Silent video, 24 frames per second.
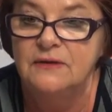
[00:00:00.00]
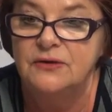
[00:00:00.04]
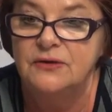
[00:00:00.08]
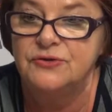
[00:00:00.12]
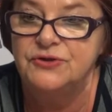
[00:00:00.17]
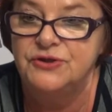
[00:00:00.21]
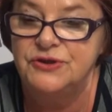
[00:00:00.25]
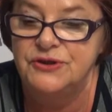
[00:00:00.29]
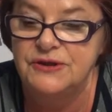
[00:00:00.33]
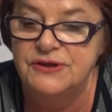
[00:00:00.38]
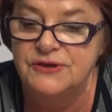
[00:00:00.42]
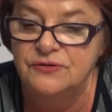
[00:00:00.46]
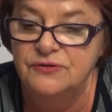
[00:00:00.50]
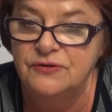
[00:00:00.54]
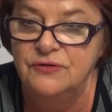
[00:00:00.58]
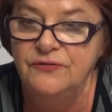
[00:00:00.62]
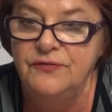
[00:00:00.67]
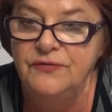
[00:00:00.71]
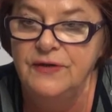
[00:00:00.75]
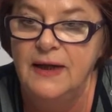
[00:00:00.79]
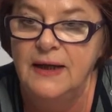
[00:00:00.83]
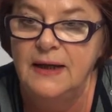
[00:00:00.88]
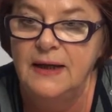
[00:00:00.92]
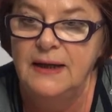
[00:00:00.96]
rodziców
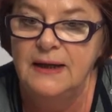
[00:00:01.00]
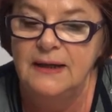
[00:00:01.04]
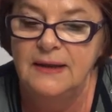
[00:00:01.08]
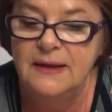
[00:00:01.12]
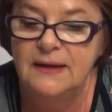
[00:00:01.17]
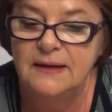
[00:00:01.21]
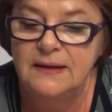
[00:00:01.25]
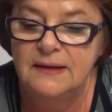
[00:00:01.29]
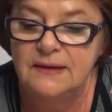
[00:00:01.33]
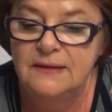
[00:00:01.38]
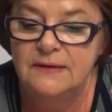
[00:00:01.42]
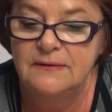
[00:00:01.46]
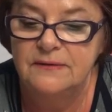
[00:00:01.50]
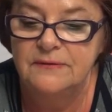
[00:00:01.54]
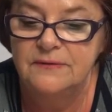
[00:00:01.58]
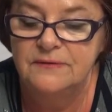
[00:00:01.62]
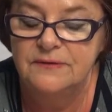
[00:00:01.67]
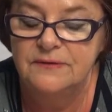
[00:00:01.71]
e,